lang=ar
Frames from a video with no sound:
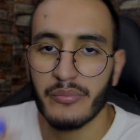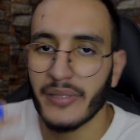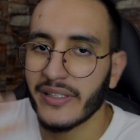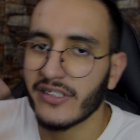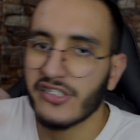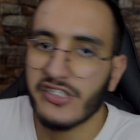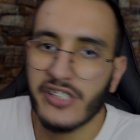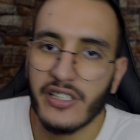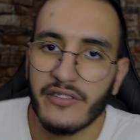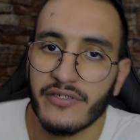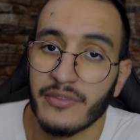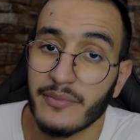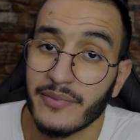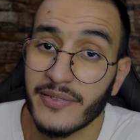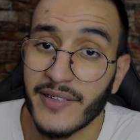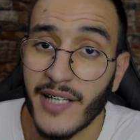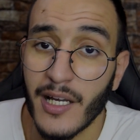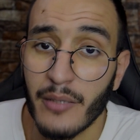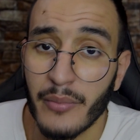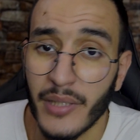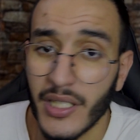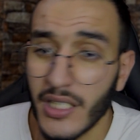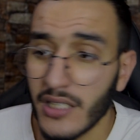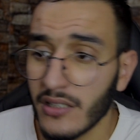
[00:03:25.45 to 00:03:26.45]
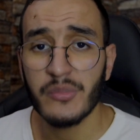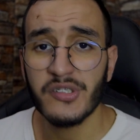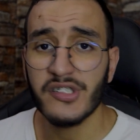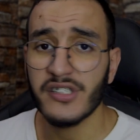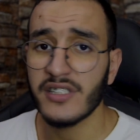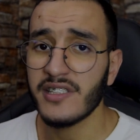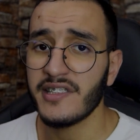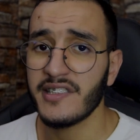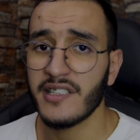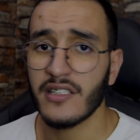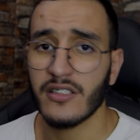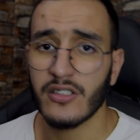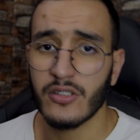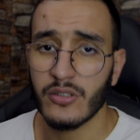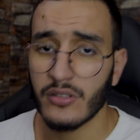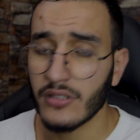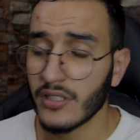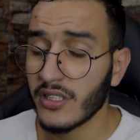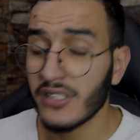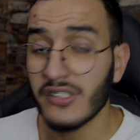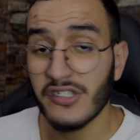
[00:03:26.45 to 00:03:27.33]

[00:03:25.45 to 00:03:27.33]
ما كنتش كنفهم في الكاميرا مشيت نيسان انشان